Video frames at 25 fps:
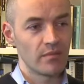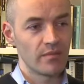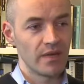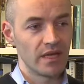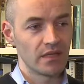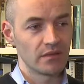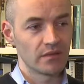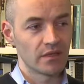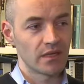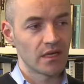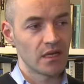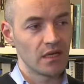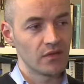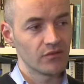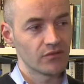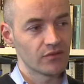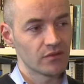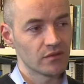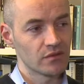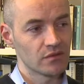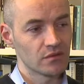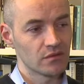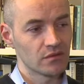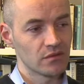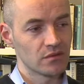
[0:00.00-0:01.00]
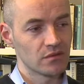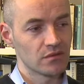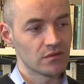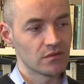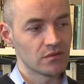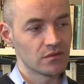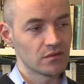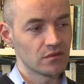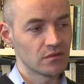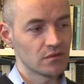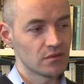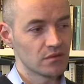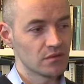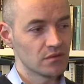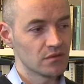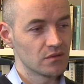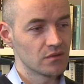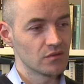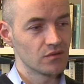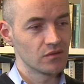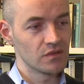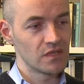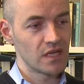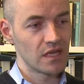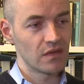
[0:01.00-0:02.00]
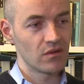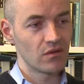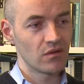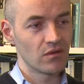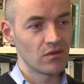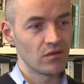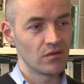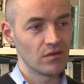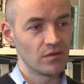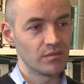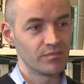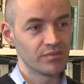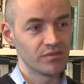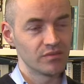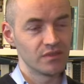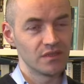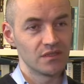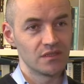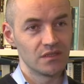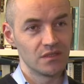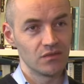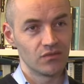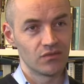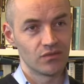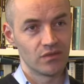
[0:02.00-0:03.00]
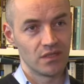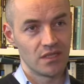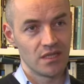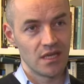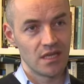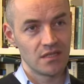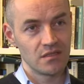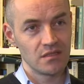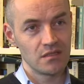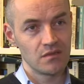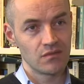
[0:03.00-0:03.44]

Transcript: das Problem ist, man kann Minecraft positiv, aber auch